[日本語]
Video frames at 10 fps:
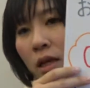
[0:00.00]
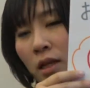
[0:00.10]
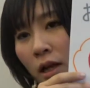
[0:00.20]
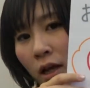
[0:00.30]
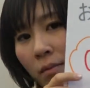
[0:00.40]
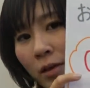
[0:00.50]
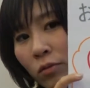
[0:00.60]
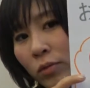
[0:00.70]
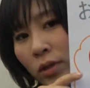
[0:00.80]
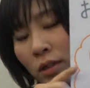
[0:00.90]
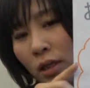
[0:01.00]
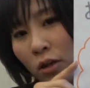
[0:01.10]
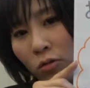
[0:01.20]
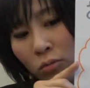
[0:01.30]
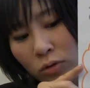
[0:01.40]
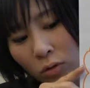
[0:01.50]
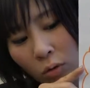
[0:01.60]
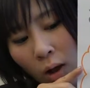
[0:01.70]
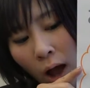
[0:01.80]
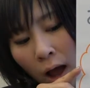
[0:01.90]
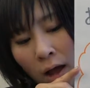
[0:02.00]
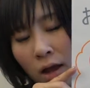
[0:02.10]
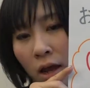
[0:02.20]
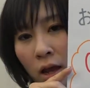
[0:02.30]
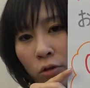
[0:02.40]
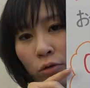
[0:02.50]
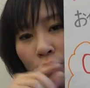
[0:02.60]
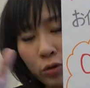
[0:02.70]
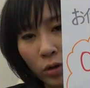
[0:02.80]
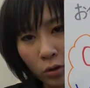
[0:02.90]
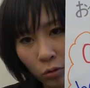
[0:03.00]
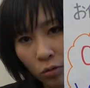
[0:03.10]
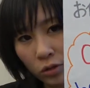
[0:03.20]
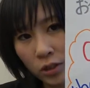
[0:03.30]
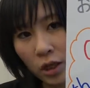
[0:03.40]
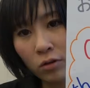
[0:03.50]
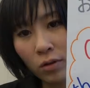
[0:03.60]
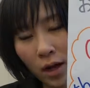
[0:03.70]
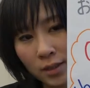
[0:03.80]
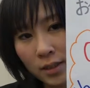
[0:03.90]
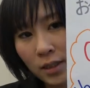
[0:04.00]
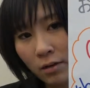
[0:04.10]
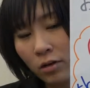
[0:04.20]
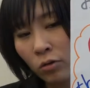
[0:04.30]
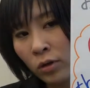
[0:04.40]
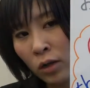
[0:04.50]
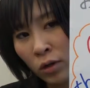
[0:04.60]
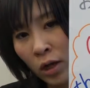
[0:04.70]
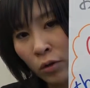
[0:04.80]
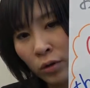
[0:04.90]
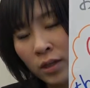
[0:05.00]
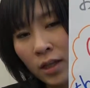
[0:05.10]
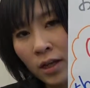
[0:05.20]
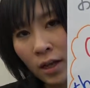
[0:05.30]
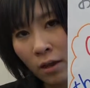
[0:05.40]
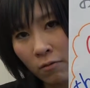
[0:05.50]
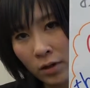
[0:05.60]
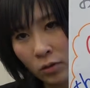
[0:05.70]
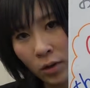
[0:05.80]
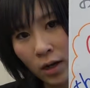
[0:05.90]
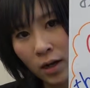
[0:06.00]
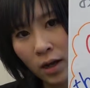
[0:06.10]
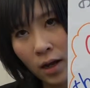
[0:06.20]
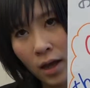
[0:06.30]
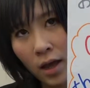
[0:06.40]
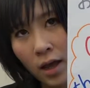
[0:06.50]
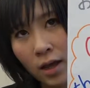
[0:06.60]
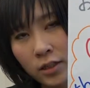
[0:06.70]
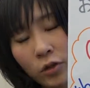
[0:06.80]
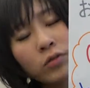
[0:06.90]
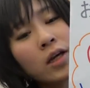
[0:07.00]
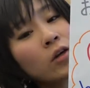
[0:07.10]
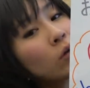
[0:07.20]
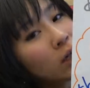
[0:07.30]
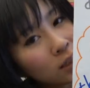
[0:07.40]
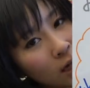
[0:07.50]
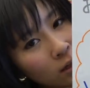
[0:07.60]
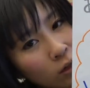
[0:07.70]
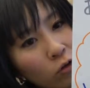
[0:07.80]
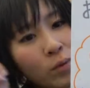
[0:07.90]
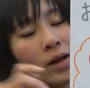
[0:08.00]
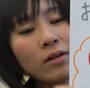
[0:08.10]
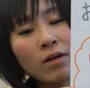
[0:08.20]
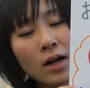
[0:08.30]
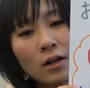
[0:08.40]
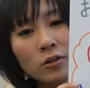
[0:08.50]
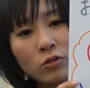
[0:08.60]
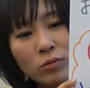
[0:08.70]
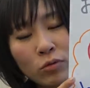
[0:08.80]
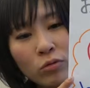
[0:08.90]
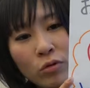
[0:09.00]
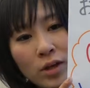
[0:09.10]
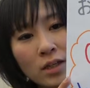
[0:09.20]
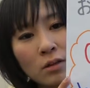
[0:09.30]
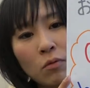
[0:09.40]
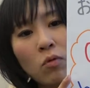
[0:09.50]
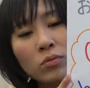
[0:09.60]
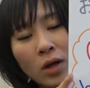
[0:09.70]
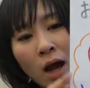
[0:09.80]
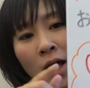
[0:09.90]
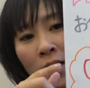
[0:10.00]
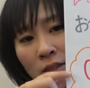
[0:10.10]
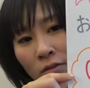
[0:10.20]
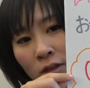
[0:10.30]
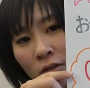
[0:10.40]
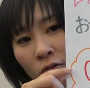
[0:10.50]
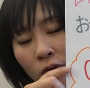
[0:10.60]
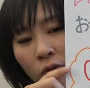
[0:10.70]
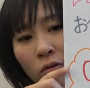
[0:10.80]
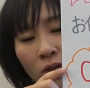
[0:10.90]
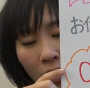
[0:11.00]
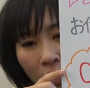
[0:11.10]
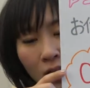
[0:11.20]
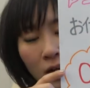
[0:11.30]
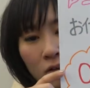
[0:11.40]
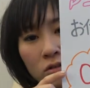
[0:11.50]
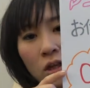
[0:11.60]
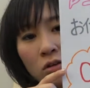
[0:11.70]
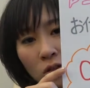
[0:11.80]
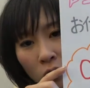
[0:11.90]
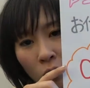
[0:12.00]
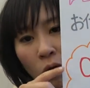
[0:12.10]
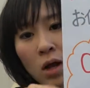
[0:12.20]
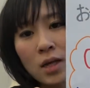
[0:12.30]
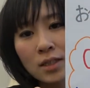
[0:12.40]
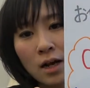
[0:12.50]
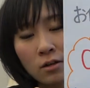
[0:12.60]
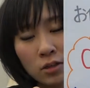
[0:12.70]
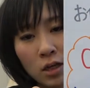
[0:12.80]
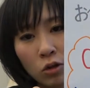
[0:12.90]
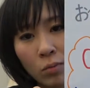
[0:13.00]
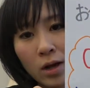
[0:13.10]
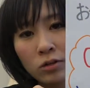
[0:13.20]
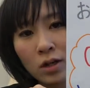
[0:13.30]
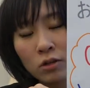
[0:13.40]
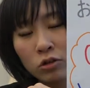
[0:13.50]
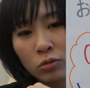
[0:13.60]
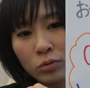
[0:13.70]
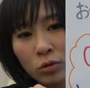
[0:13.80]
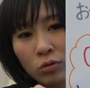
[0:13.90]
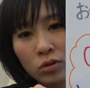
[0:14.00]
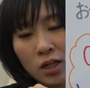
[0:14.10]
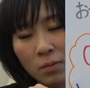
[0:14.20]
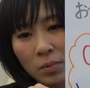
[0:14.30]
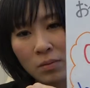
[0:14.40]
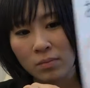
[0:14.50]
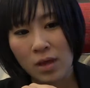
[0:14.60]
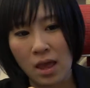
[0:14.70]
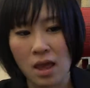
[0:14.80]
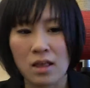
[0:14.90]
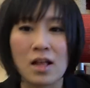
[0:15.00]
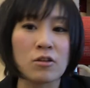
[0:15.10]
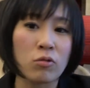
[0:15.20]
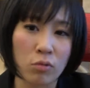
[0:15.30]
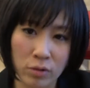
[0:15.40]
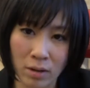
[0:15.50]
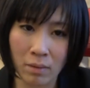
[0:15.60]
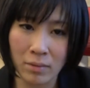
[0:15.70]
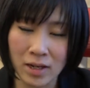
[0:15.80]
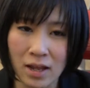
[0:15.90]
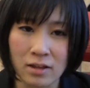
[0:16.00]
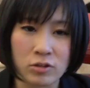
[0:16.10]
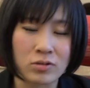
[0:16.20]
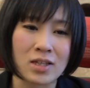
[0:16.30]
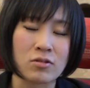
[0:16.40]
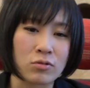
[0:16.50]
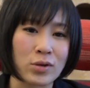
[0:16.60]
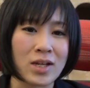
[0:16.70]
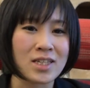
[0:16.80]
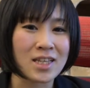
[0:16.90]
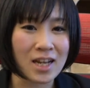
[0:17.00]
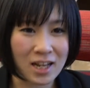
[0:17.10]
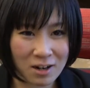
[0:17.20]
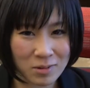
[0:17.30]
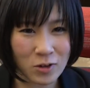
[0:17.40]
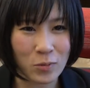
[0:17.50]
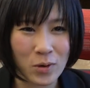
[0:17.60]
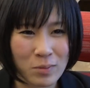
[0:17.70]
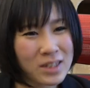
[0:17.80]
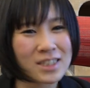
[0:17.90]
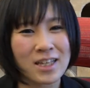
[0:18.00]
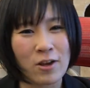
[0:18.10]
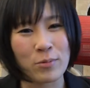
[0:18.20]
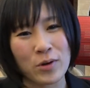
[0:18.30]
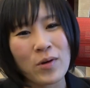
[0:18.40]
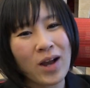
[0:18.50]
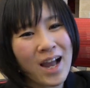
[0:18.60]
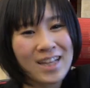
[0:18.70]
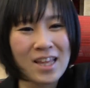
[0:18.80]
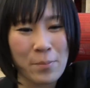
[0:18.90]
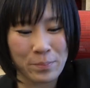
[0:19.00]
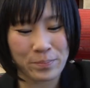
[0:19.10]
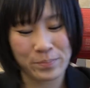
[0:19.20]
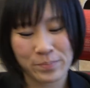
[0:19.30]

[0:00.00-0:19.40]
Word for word: ていただければと思うんですけれども、その他、どういう人が登録しているのか、実績はどうなのか、料金体系は、それから、資料請求がしたいっていう場合には、ラクジョブのお問い合わせフォームか、03-45779005、sanctus@lakjob.jp、担当大山まで直接お問い合わせいただければと思います。今日も業界発展